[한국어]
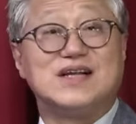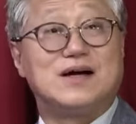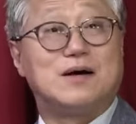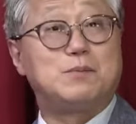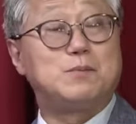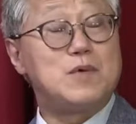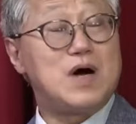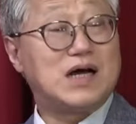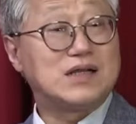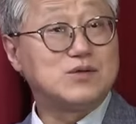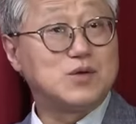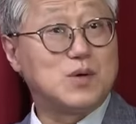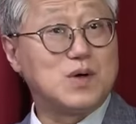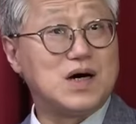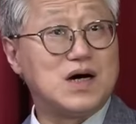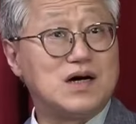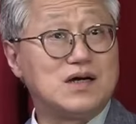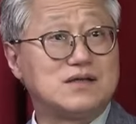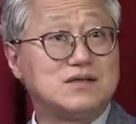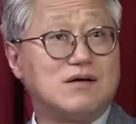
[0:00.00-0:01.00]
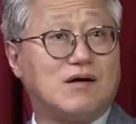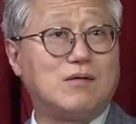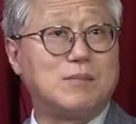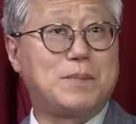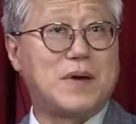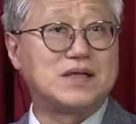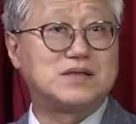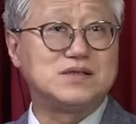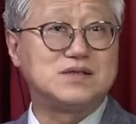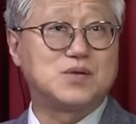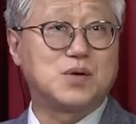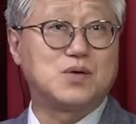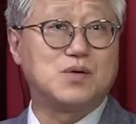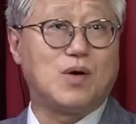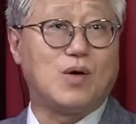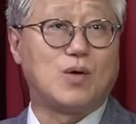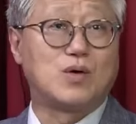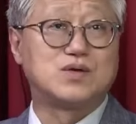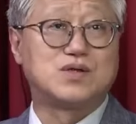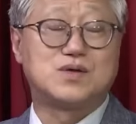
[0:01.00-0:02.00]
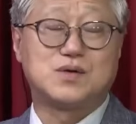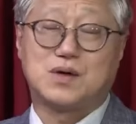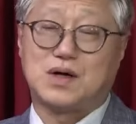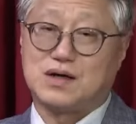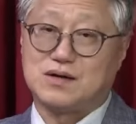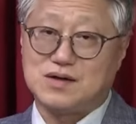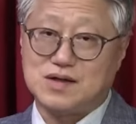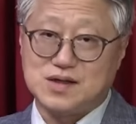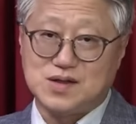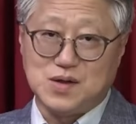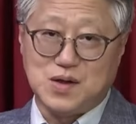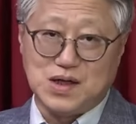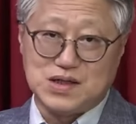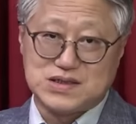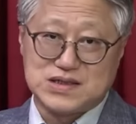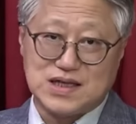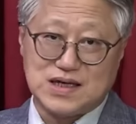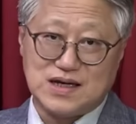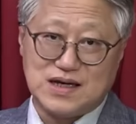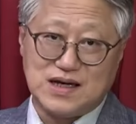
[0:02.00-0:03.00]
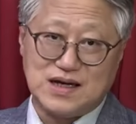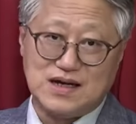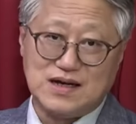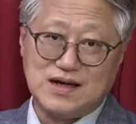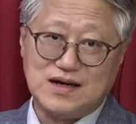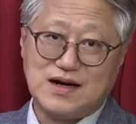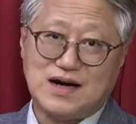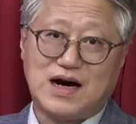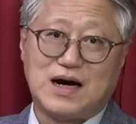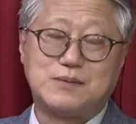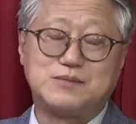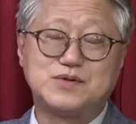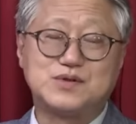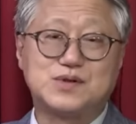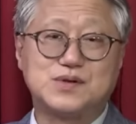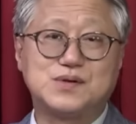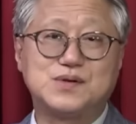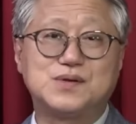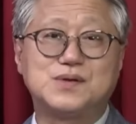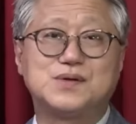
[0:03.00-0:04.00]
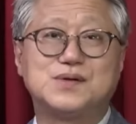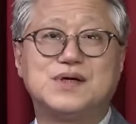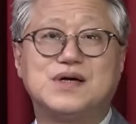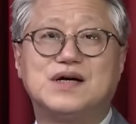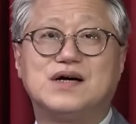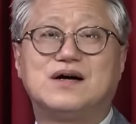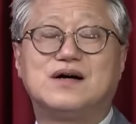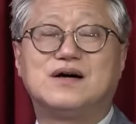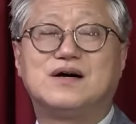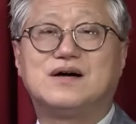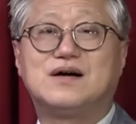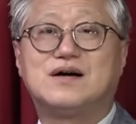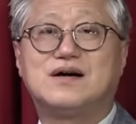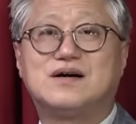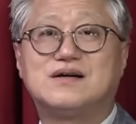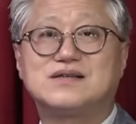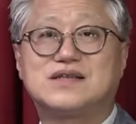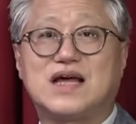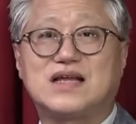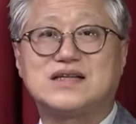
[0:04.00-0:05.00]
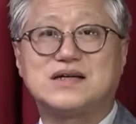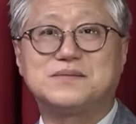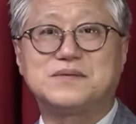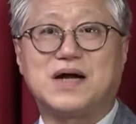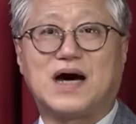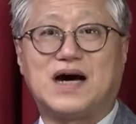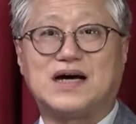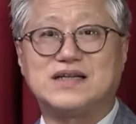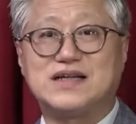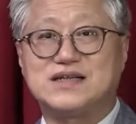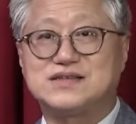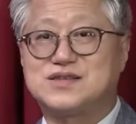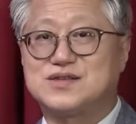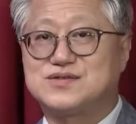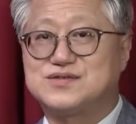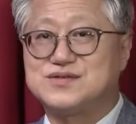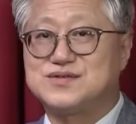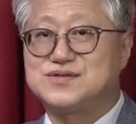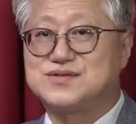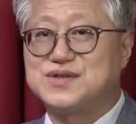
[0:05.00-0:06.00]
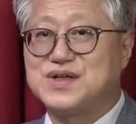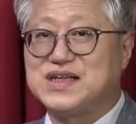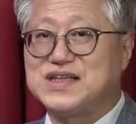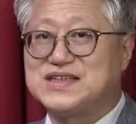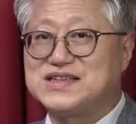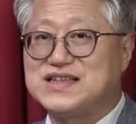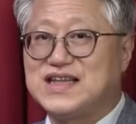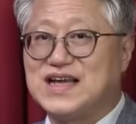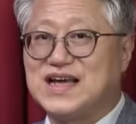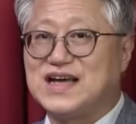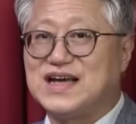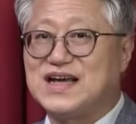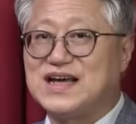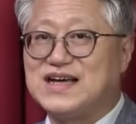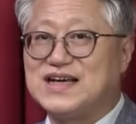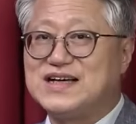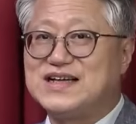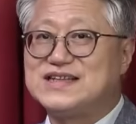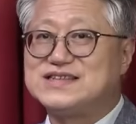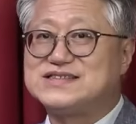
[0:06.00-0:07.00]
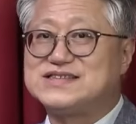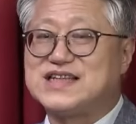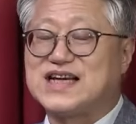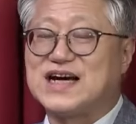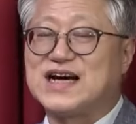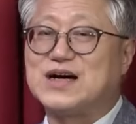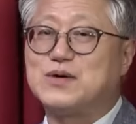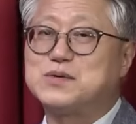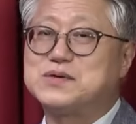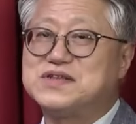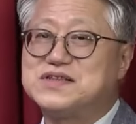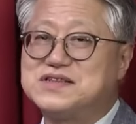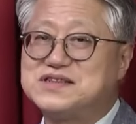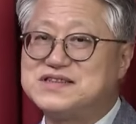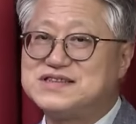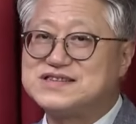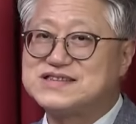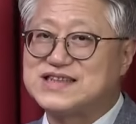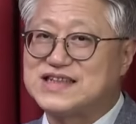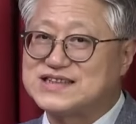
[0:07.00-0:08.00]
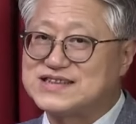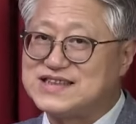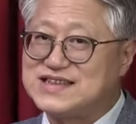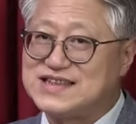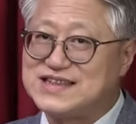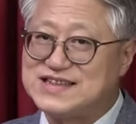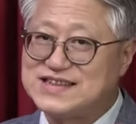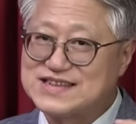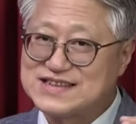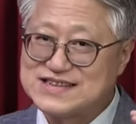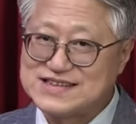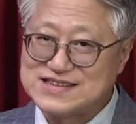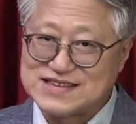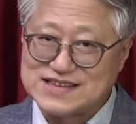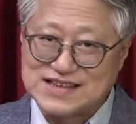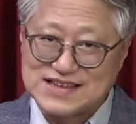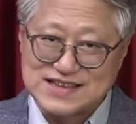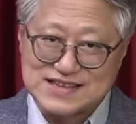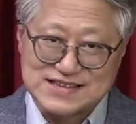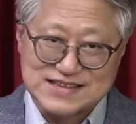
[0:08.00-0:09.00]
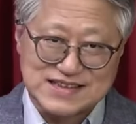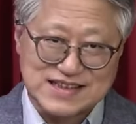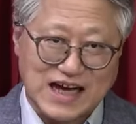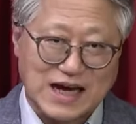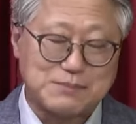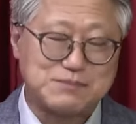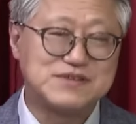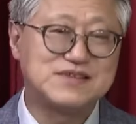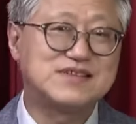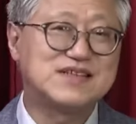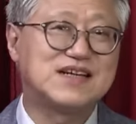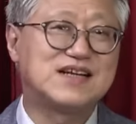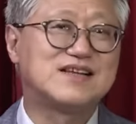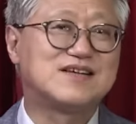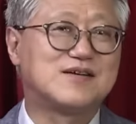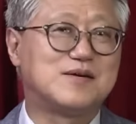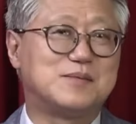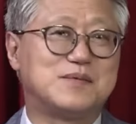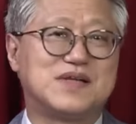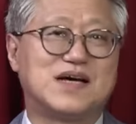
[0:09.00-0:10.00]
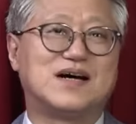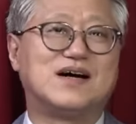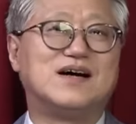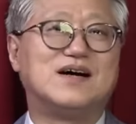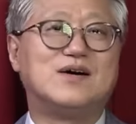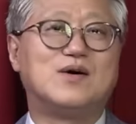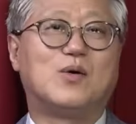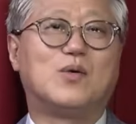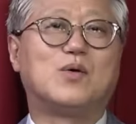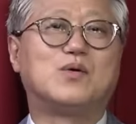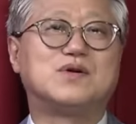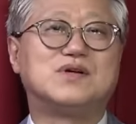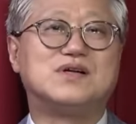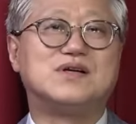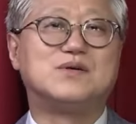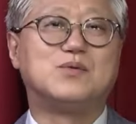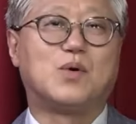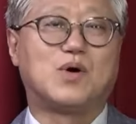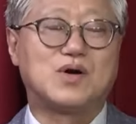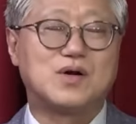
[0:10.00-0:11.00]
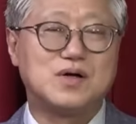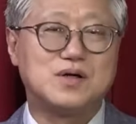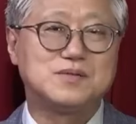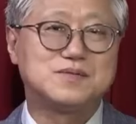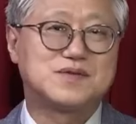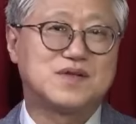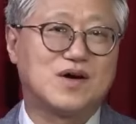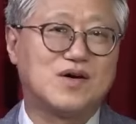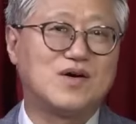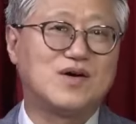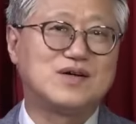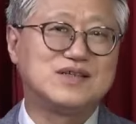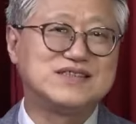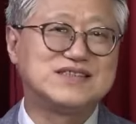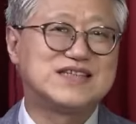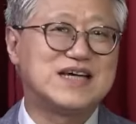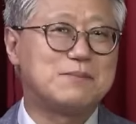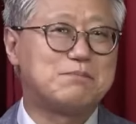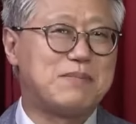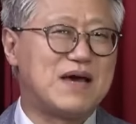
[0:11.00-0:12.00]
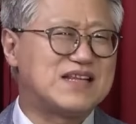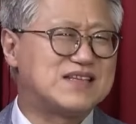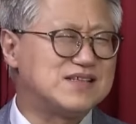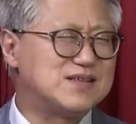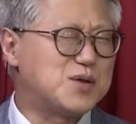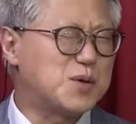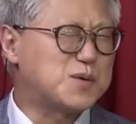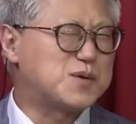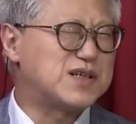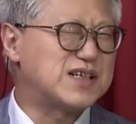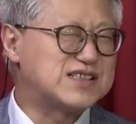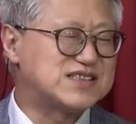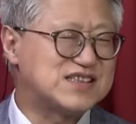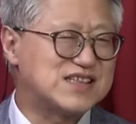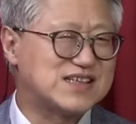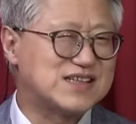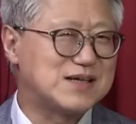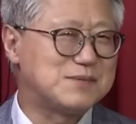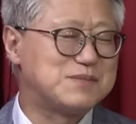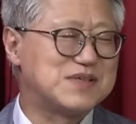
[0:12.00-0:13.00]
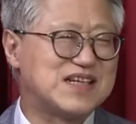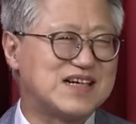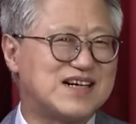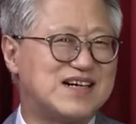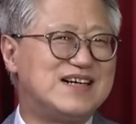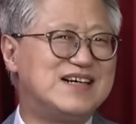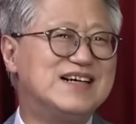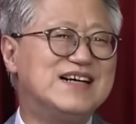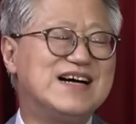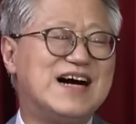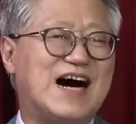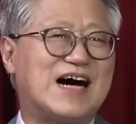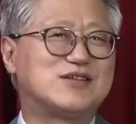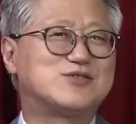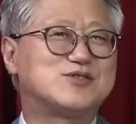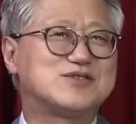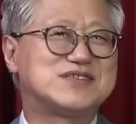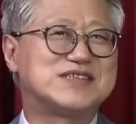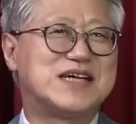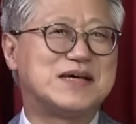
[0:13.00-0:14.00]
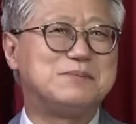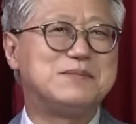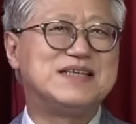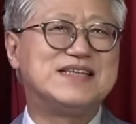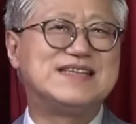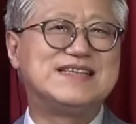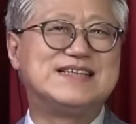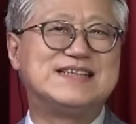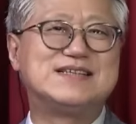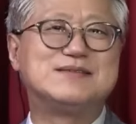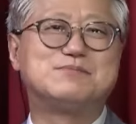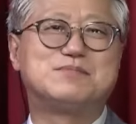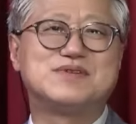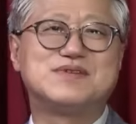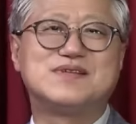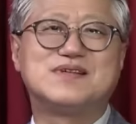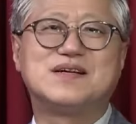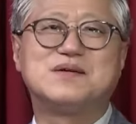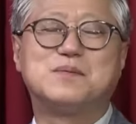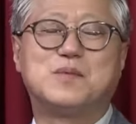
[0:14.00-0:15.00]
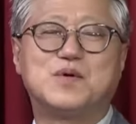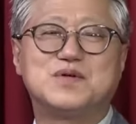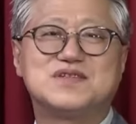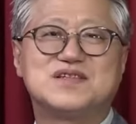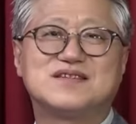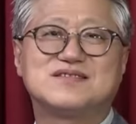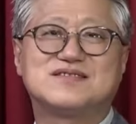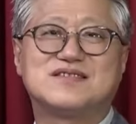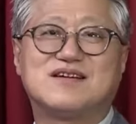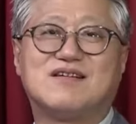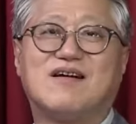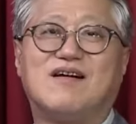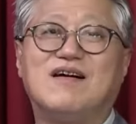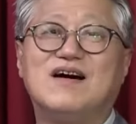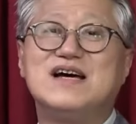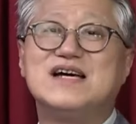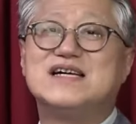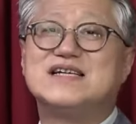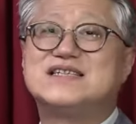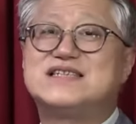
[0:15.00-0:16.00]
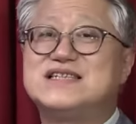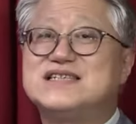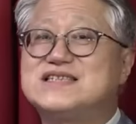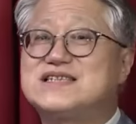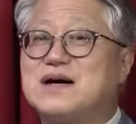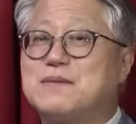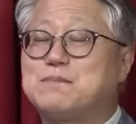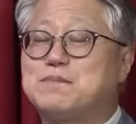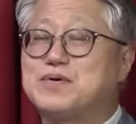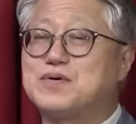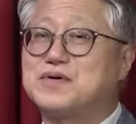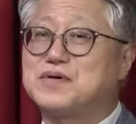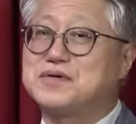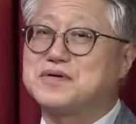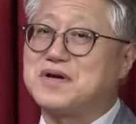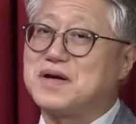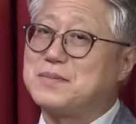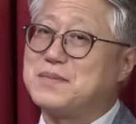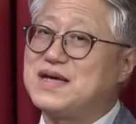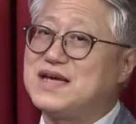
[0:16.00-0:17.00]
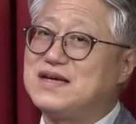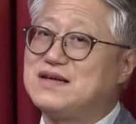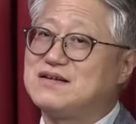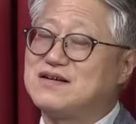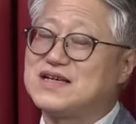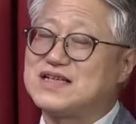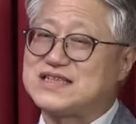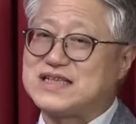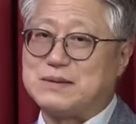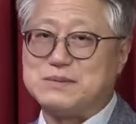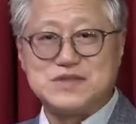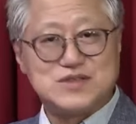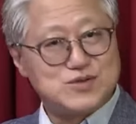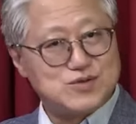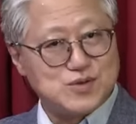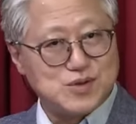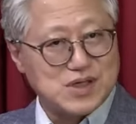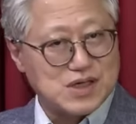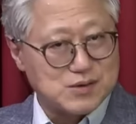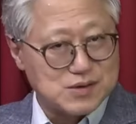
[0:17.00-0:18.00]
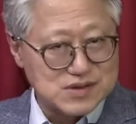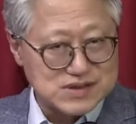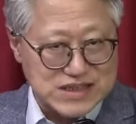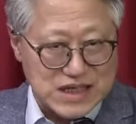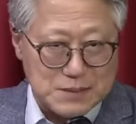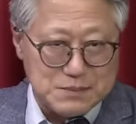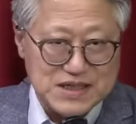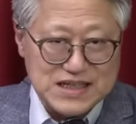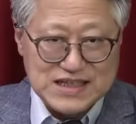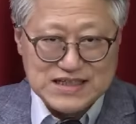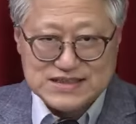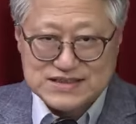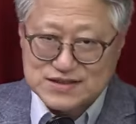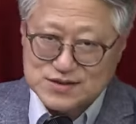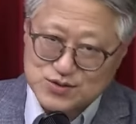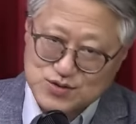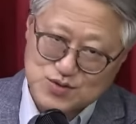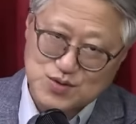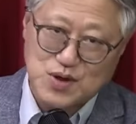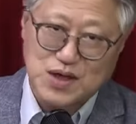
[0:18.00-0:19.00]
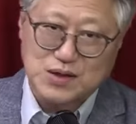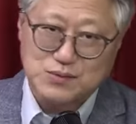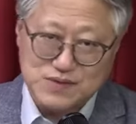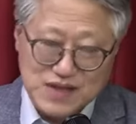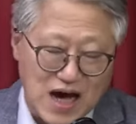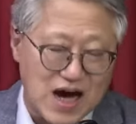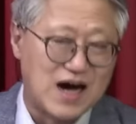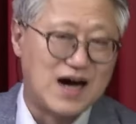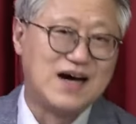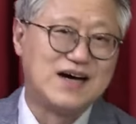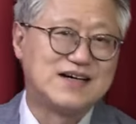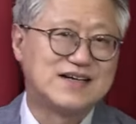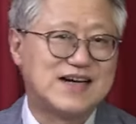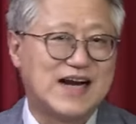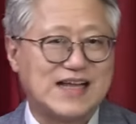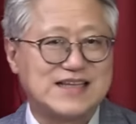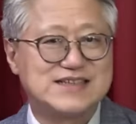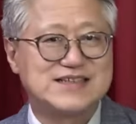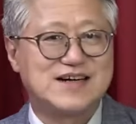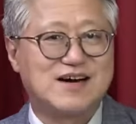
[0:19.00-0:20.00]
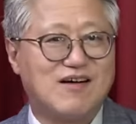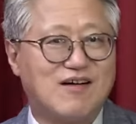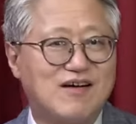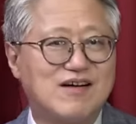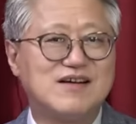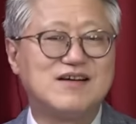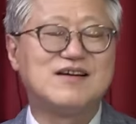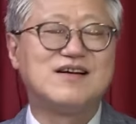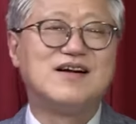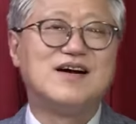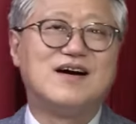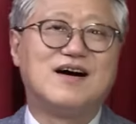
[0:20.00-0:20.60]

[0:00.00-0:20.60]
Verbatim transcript: 한동안 배틀 토크가 어디로 간 거야 도대체? 아무도 대답을 안 하셨을 수도 있는데 제가 오늘 사실 그 답을 드리는 겁니다. 오늘 월요일부터 이제 배틀 토크가 시작됩니다. 아주 재밌는 분들을 모셔서 시사 프로그램이 이렇게 재미있을 수도 있구나라는 거를